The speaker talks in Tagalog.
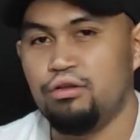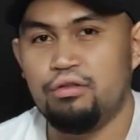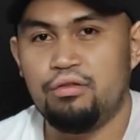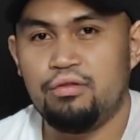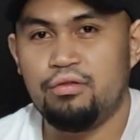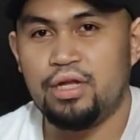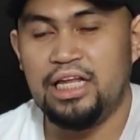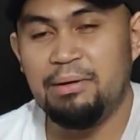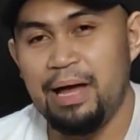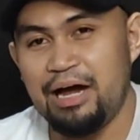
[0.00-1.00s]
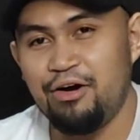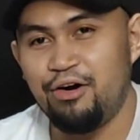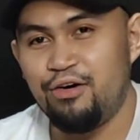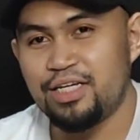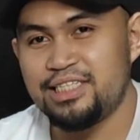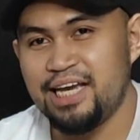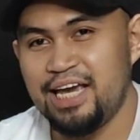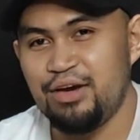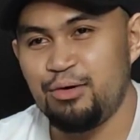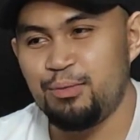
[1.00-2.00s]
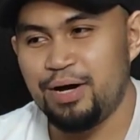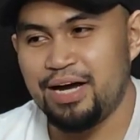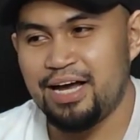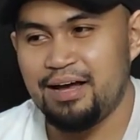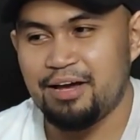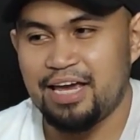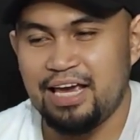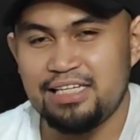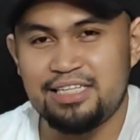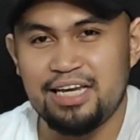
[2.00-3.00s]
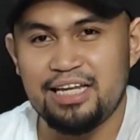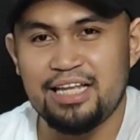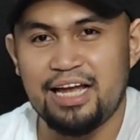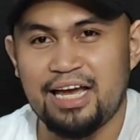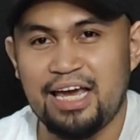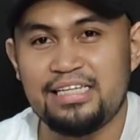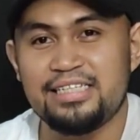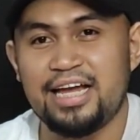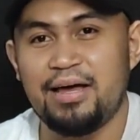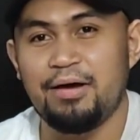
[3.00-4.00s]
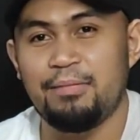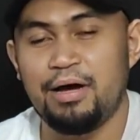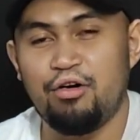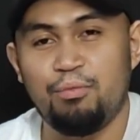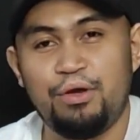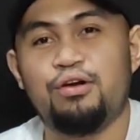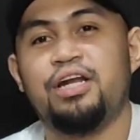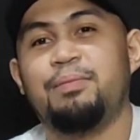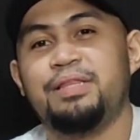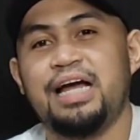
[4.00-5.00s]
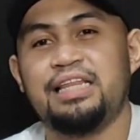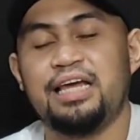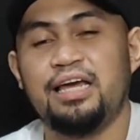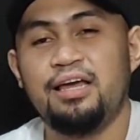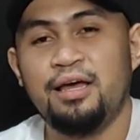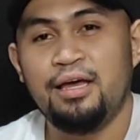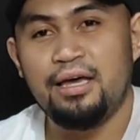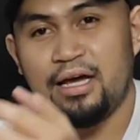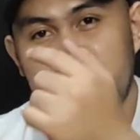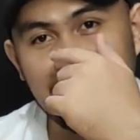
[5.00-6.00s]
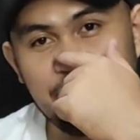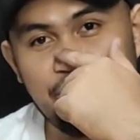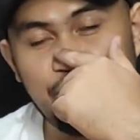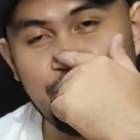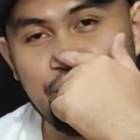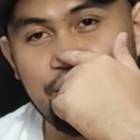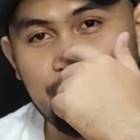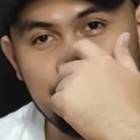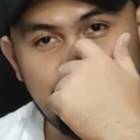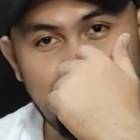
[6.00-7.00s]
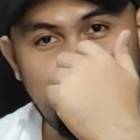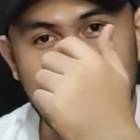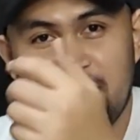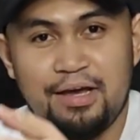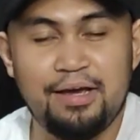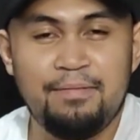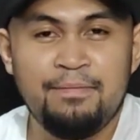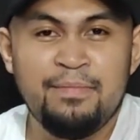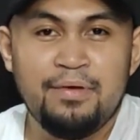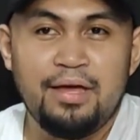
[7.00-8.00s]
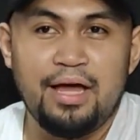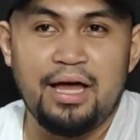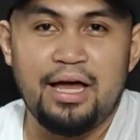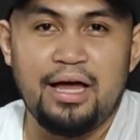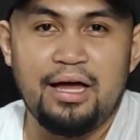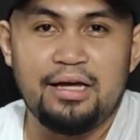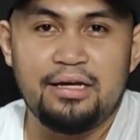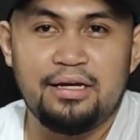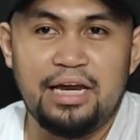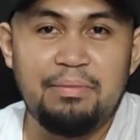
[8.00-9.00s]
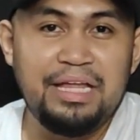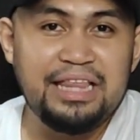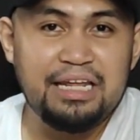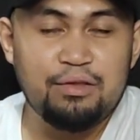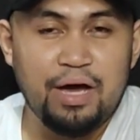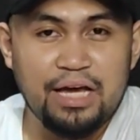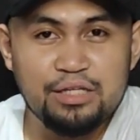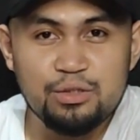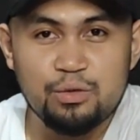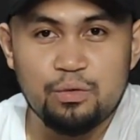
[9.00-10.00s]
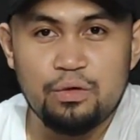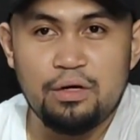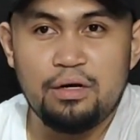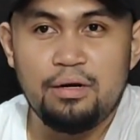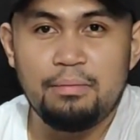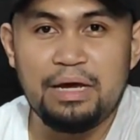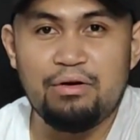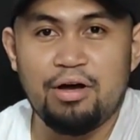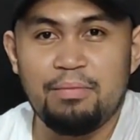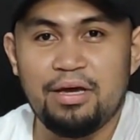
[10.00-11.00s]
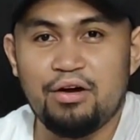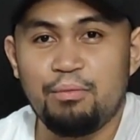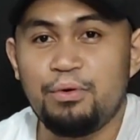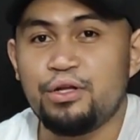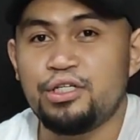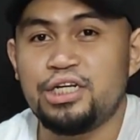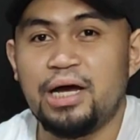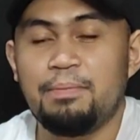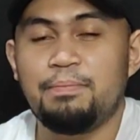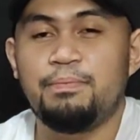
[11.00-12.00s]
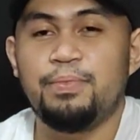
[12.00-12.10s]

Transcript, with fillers: yun, ay bago ko kasi yung mga casing na case ng mga computer namin dati. Kasi before nung ako ay uh, elementary to high school, meron kaming computer shop